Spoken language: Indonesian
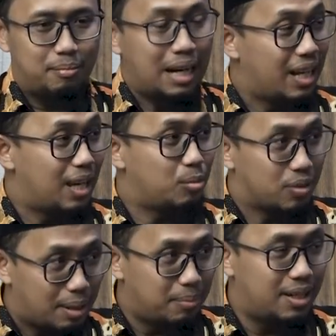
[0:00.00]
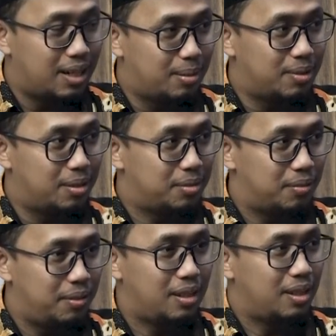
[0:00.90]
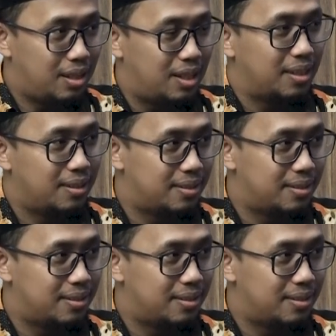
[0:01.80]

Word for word: mana yang utama dalam Madhab Syafi'i ini.